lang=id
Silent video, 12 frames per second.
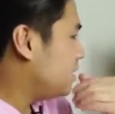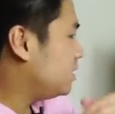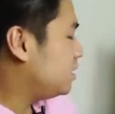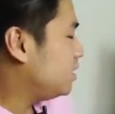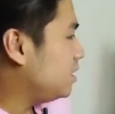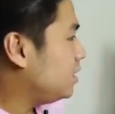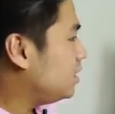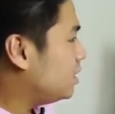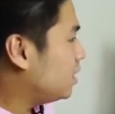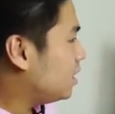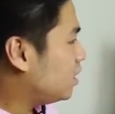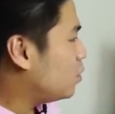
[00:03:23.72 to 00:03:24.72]
dan di
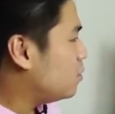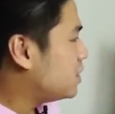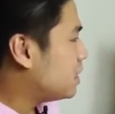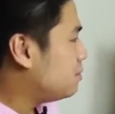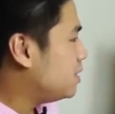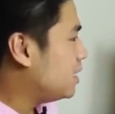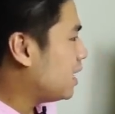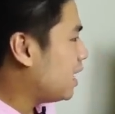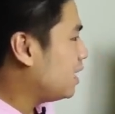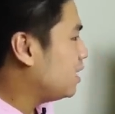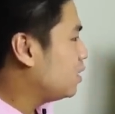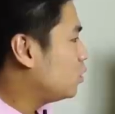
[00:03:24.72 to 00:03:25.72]
sini uh, eh, gue bisa
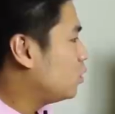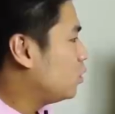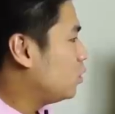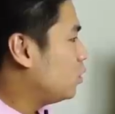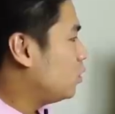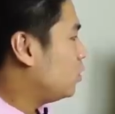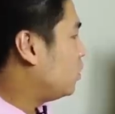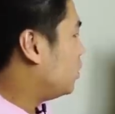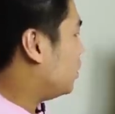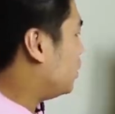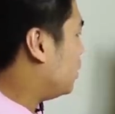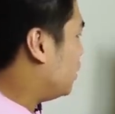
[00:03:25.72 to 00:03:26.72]
bilang
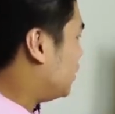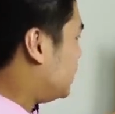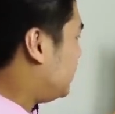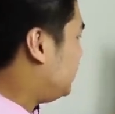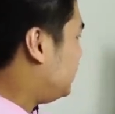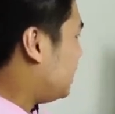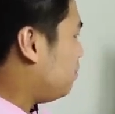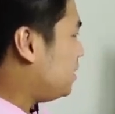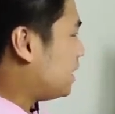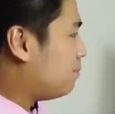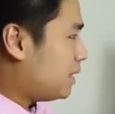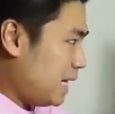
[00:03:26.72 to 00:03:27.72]
dia
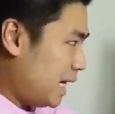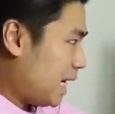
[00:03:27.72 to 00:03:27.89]
bisa